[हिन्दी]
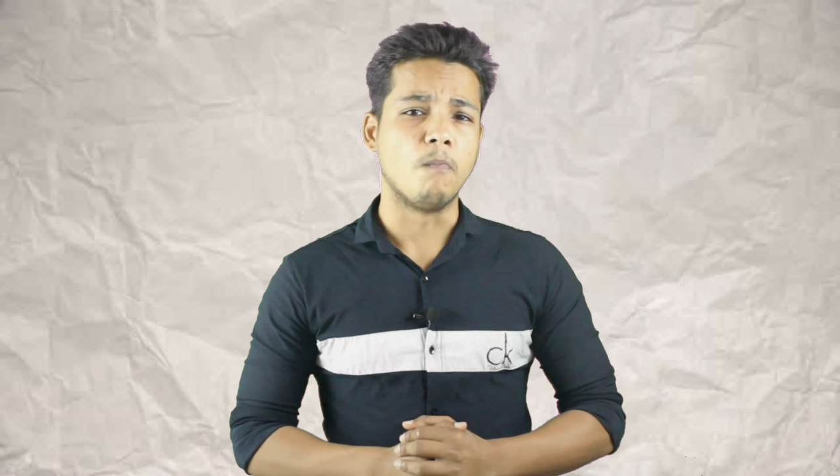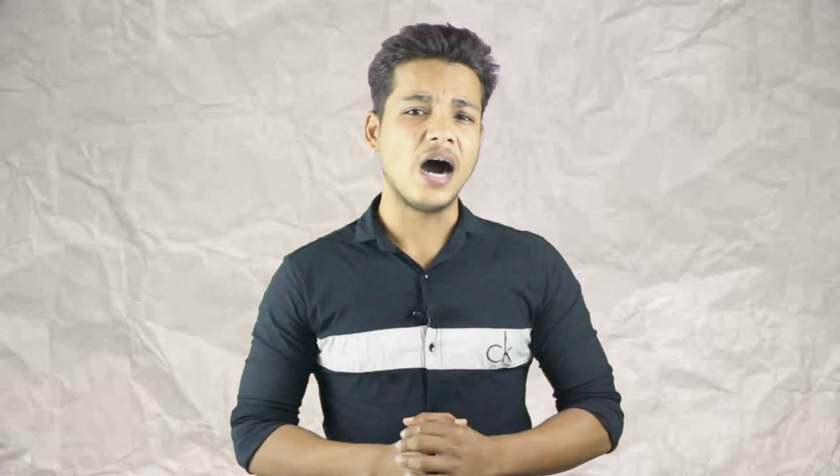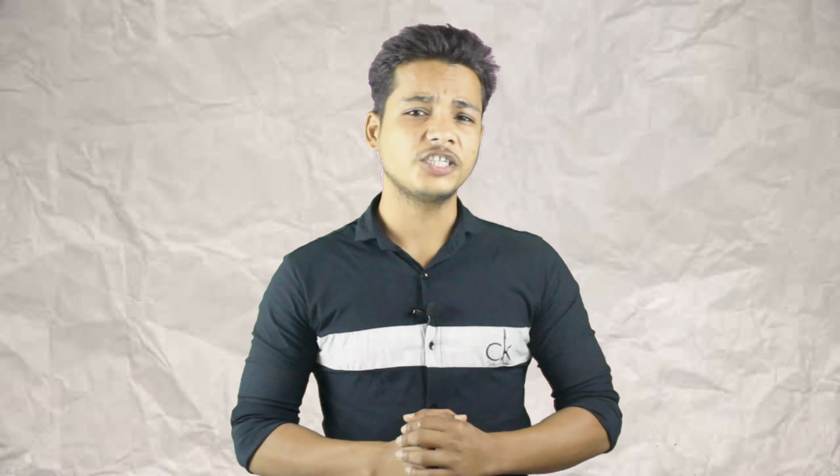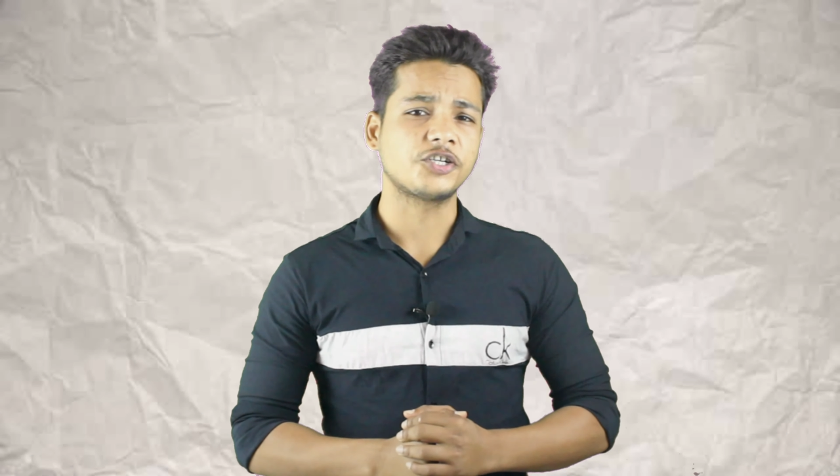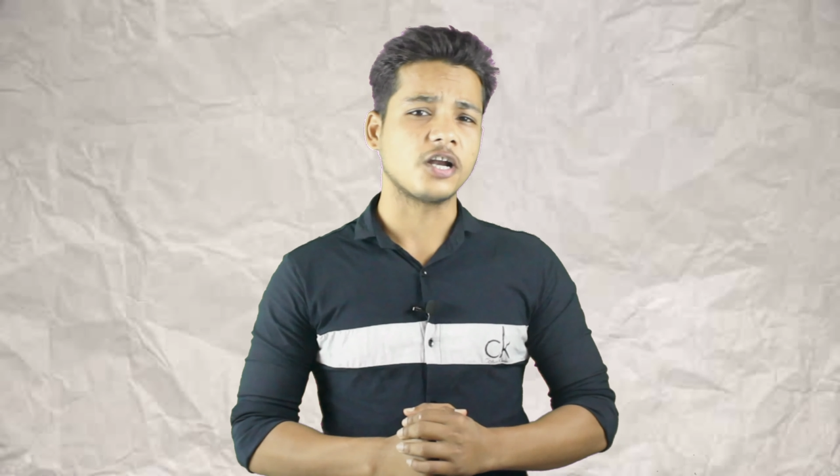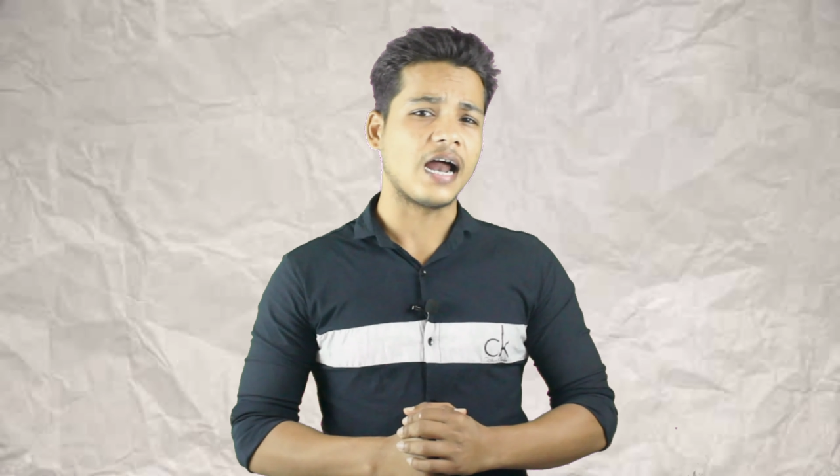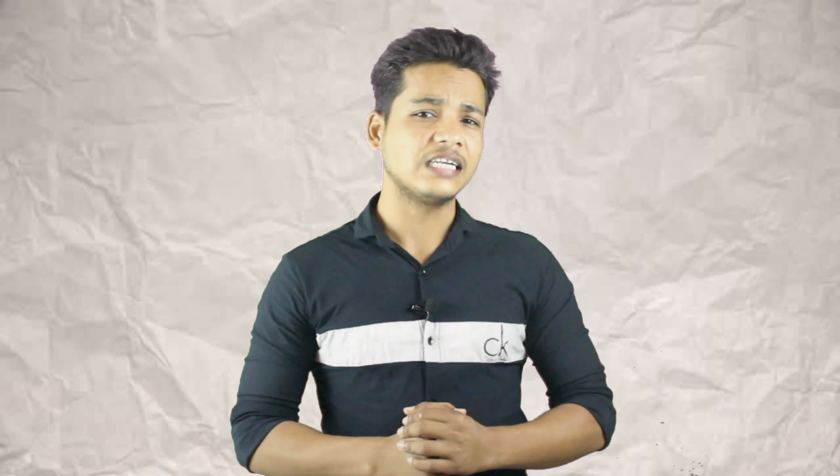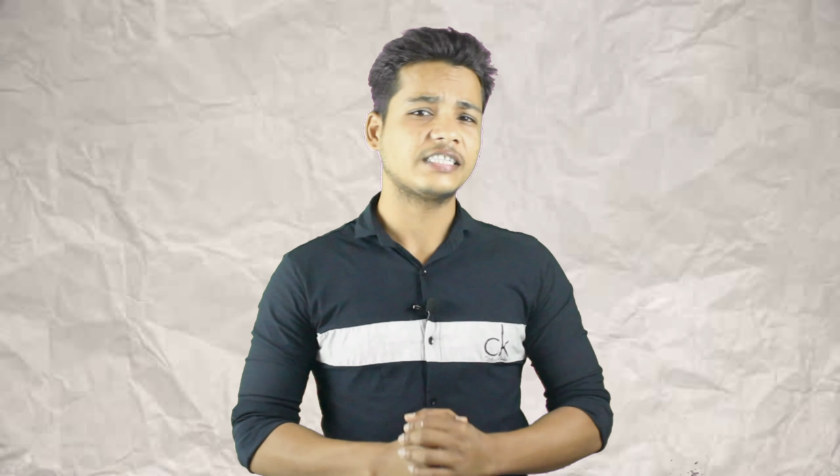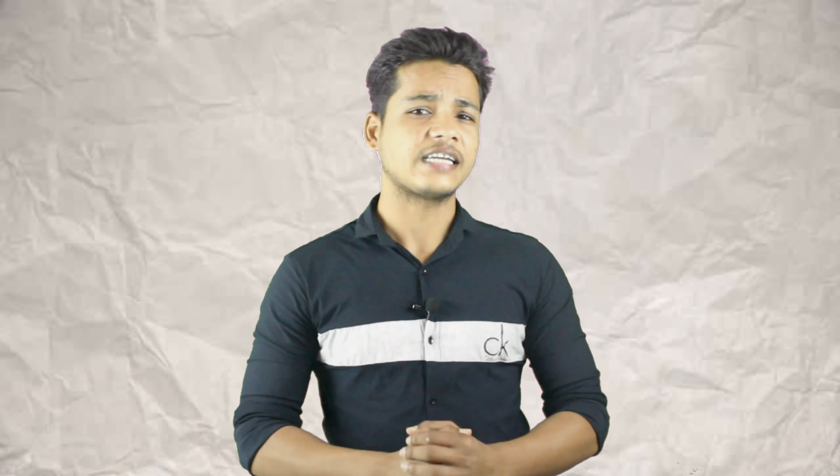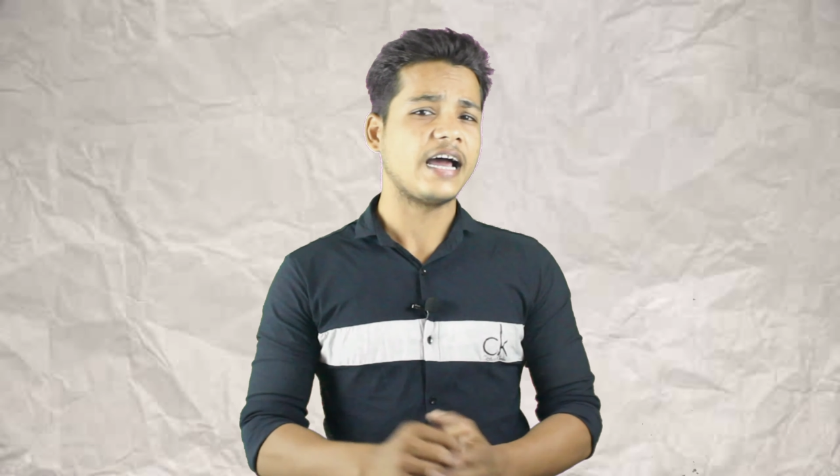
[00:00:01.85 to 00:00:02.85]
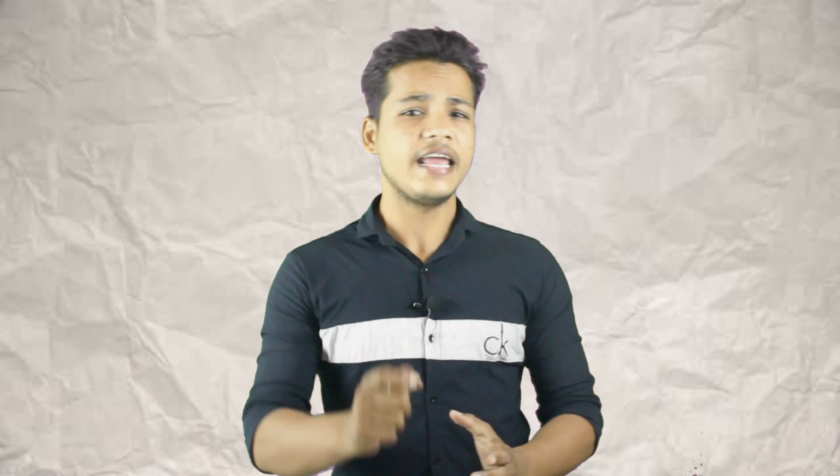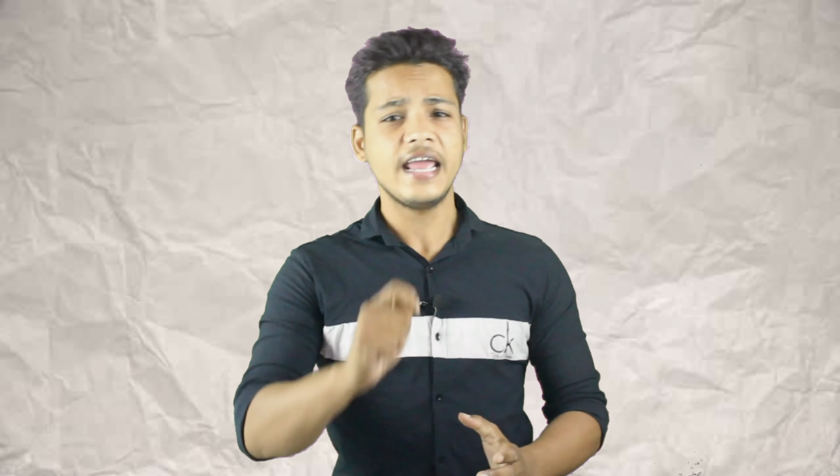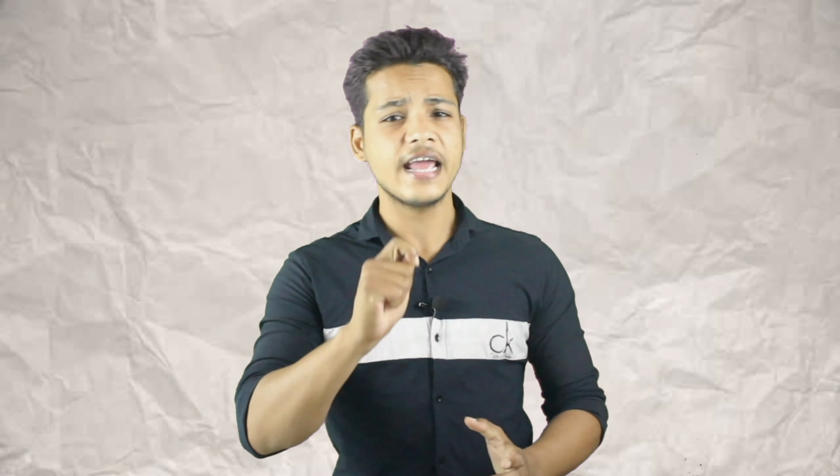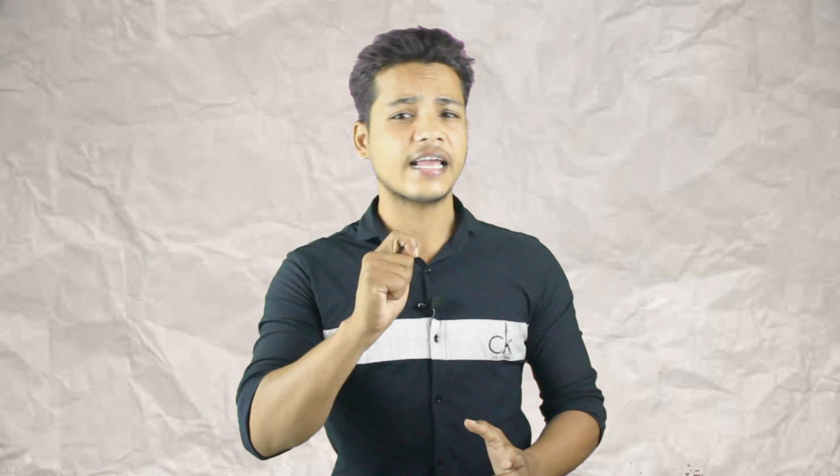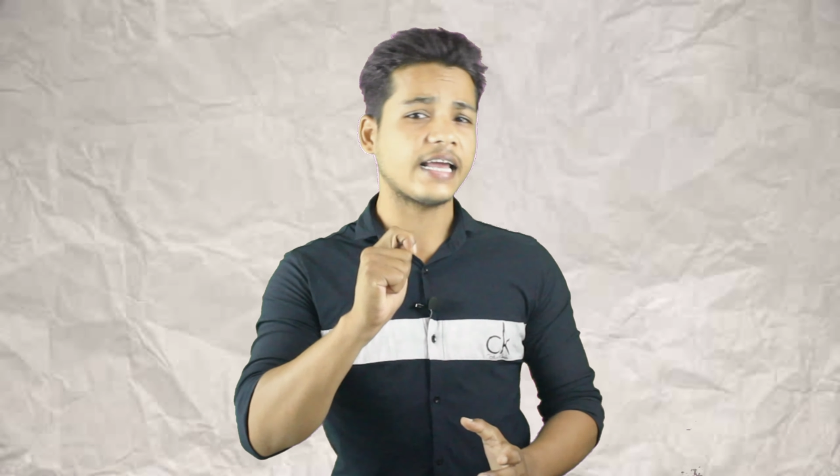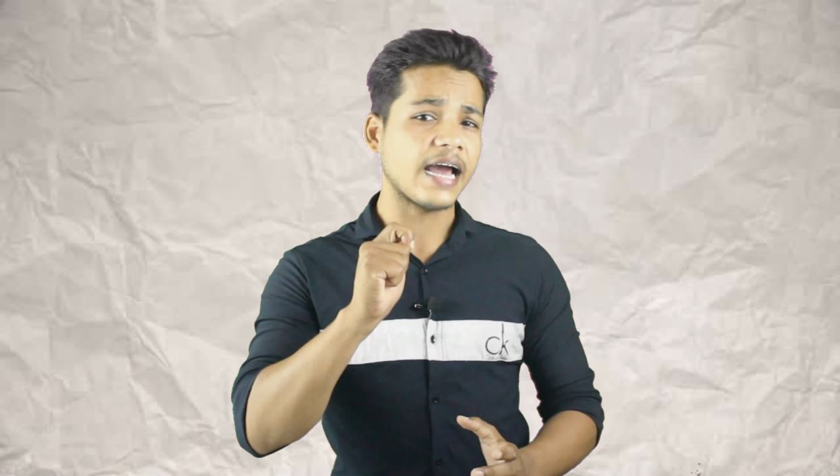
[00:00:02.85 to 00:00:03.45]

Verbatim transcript: मार्शल आर्ट्स का एक